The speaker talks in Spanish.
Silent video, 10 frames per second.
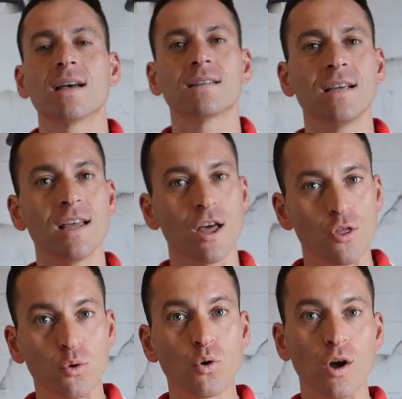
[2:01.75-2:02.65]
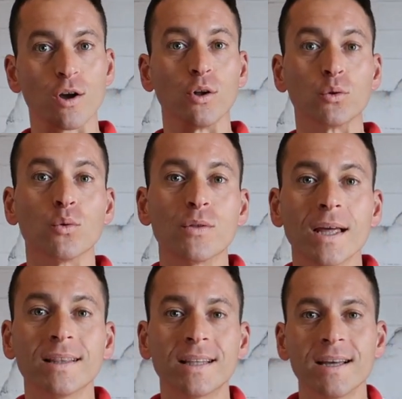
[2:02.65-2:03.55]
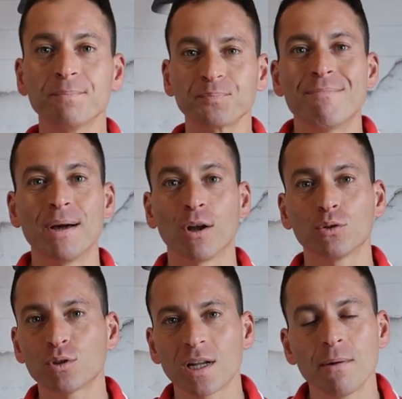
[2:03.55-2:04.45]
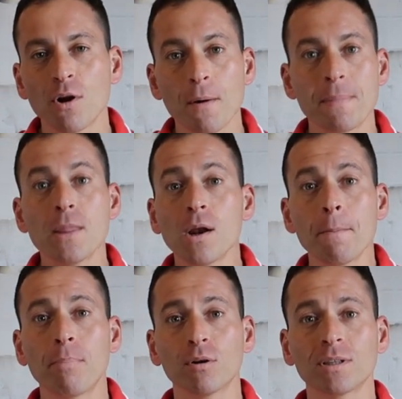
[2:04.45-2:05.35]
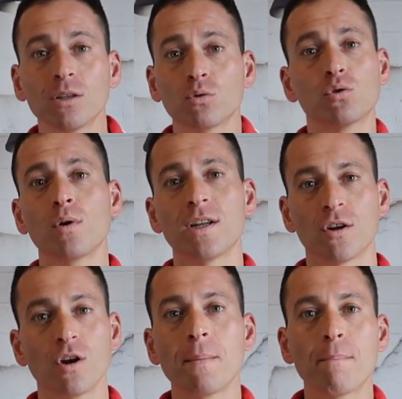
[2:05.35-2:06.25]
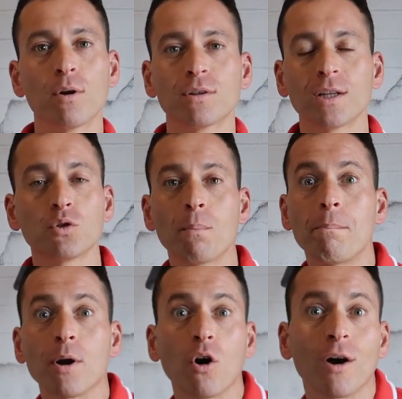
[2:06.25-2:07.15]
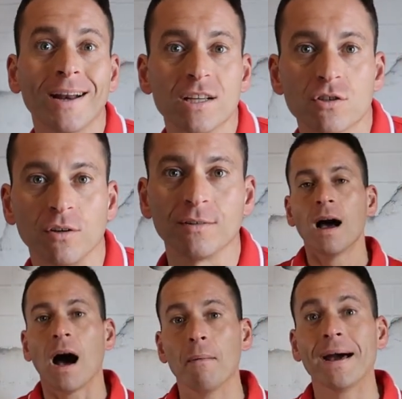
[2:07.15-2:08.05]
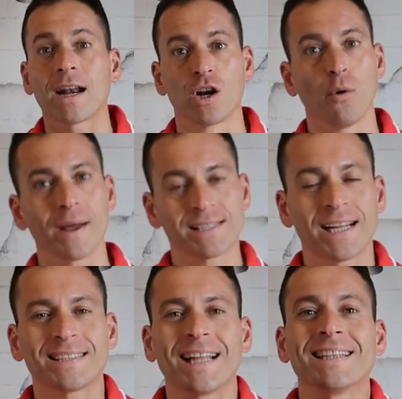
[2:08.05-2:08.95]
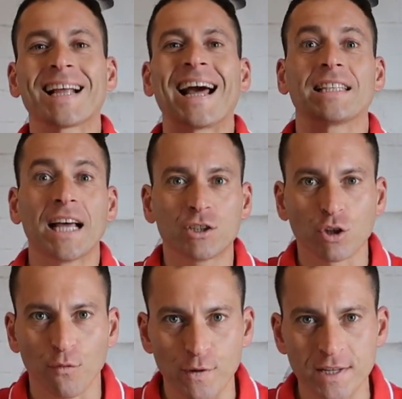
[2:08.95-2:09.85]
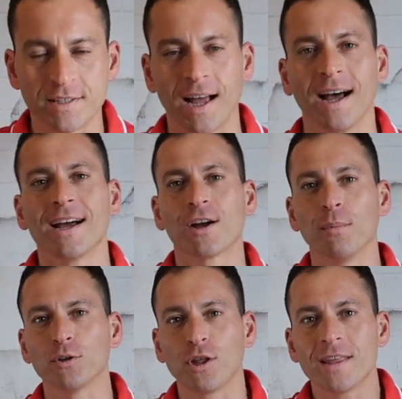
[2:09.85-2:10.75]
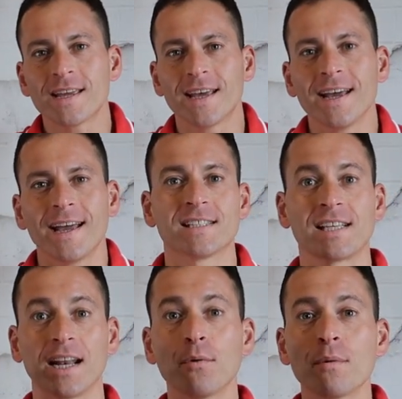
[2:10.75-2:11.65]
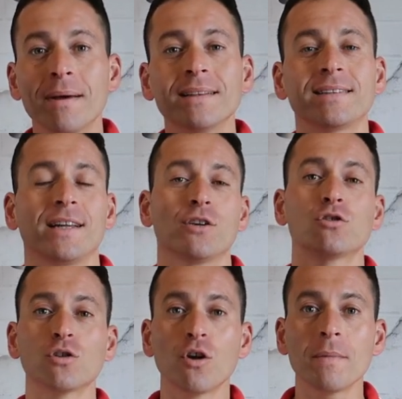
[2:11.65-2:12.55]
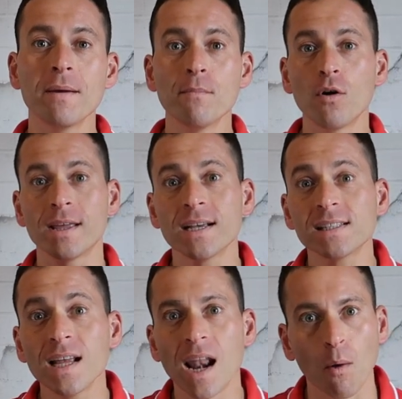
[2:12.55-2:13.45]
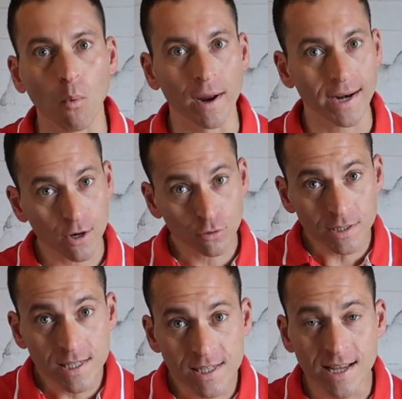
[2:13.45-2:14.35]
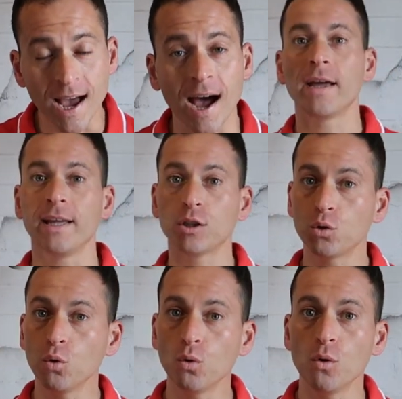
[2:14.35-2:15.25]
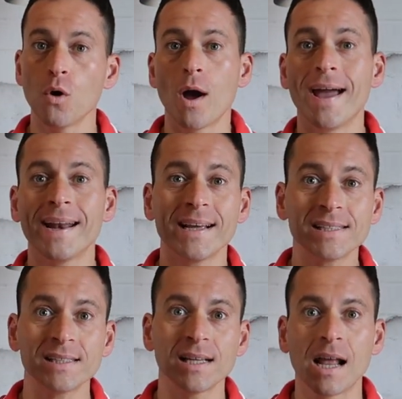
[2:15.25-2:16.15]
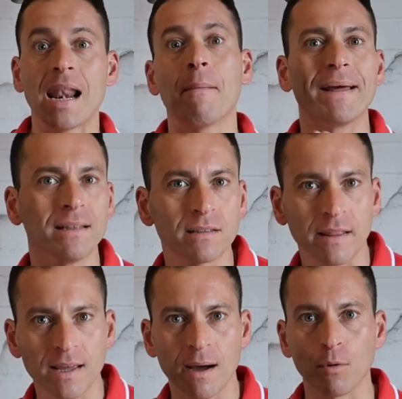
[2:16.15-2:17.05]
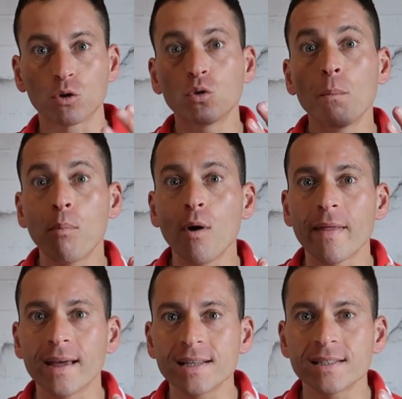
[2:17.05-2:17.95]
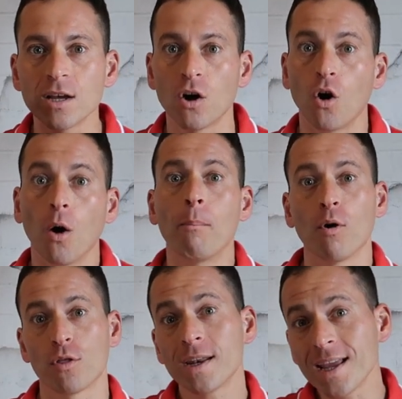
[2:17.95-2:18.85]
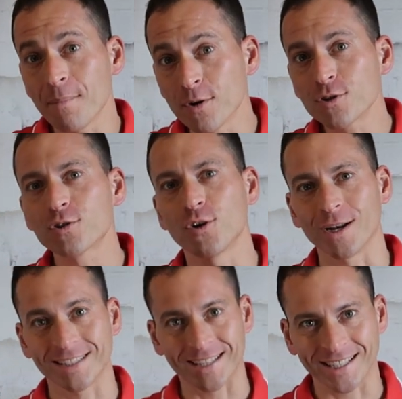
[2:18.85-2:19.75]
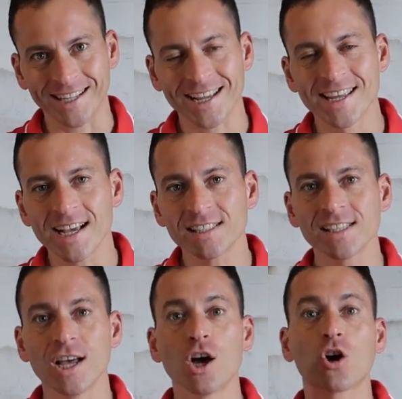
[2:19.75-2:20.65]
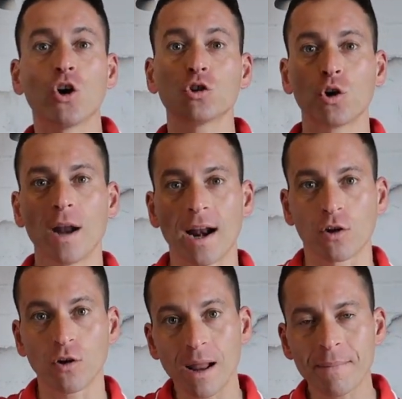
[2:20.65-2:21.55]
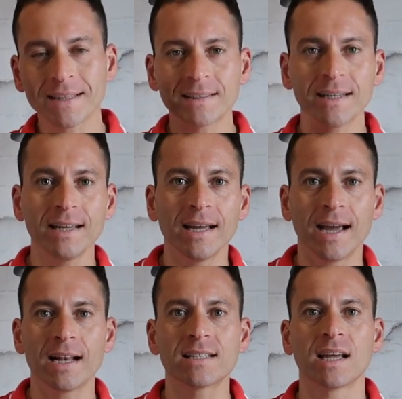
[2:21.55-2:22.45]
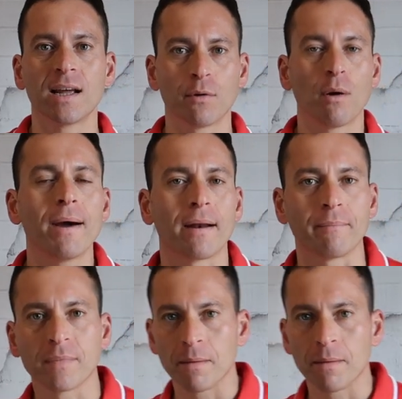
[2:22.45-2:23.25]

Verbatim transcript: sea así duro y contundente, pero a tu cerebro no le importan tus sueños, no le importa tu progreso. A ver, no voy a ser tan catastrofista. Como te dije, cerebro y mente no son lo mismo y esa es la buena noticia. Y tú eres la mente, digamos. Tú puedes o podríamos con estrategias controlar con la mente el cerebro. A ver,